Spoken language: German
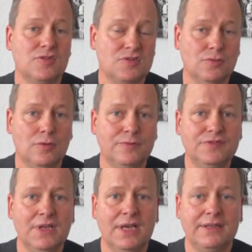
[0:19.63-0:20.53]
zur
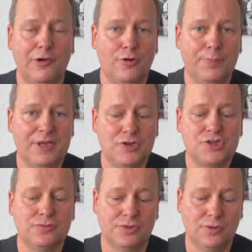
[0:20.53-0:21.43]
Zukunft der
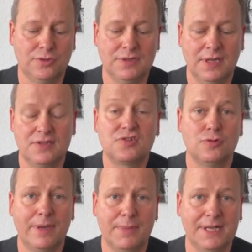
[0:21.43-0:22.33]
Europäischen Union zu
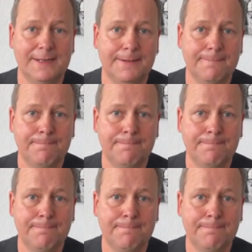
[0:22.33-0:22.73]
übermitteln.